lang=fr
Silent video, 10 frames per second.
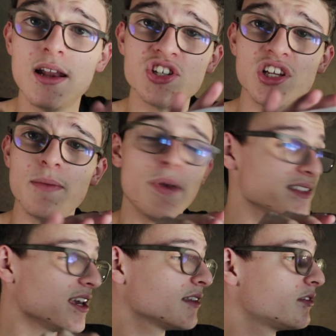Là, j'ai les
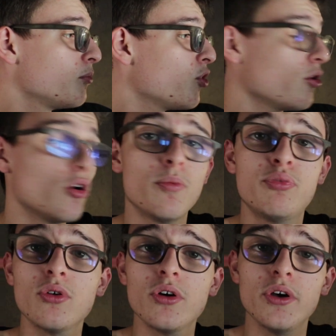barres directement
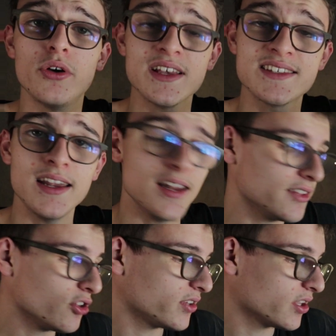pour installer
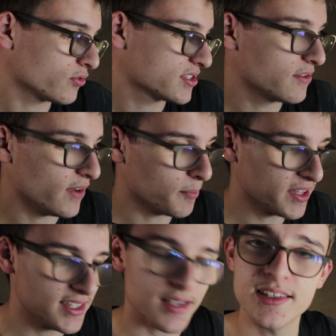la tente, hein, donc ce qui va
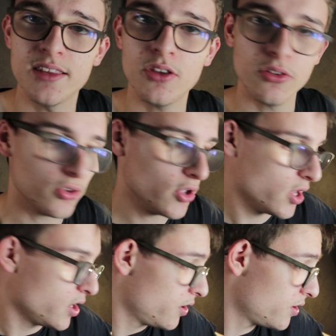maintenir cette tente.
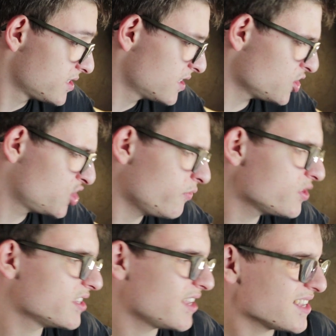ce que j'ai
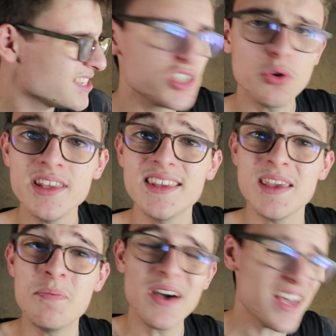vu, c'était assez solide
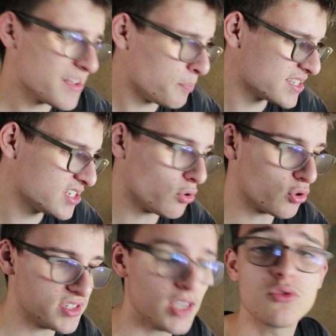et pas, pas si
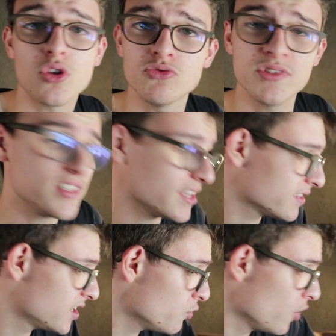lourd que ça. Donc, quand je vous dis
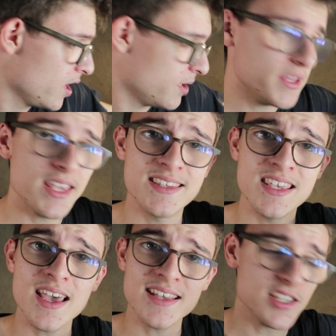4 kg, mais
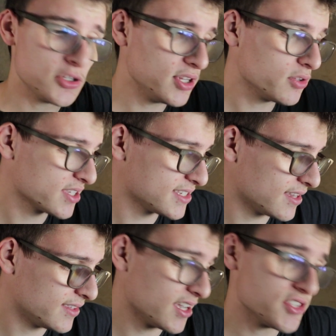c'est assez solide, donc ça,
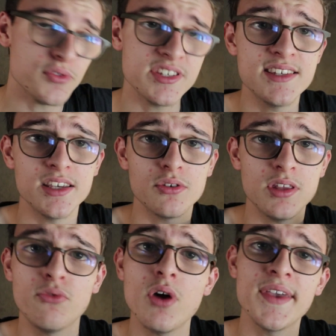c'est intéressant aussi. C'est que
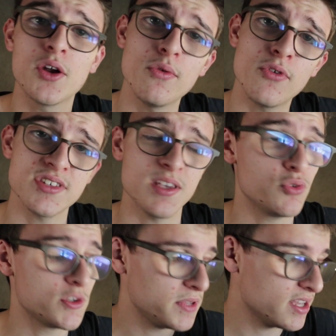des fois, avec le vent, ça
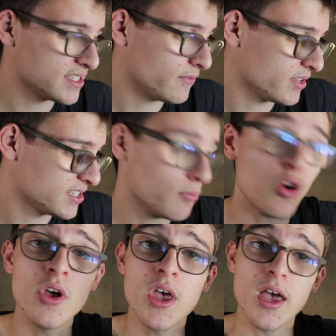peut se plier assez
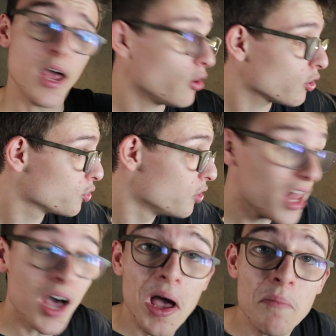facilement. Alors que
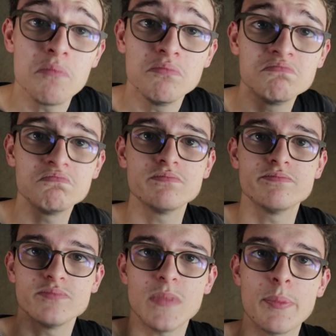là,
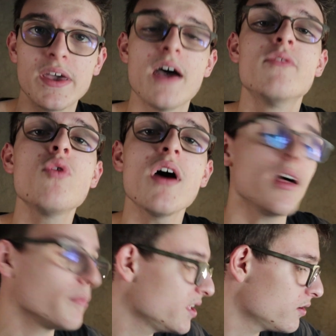hmm, après, à
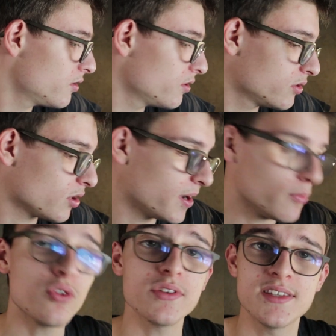voir, mais
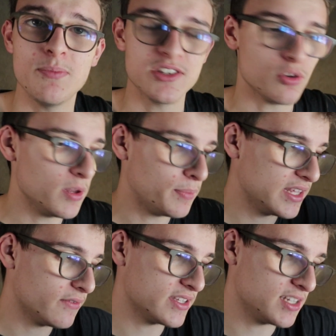normalement, c'est pas semblé
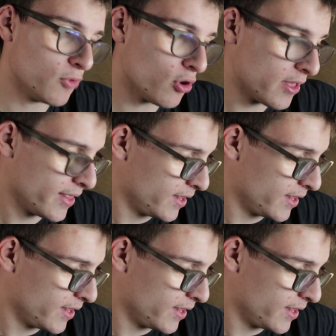plier facilement.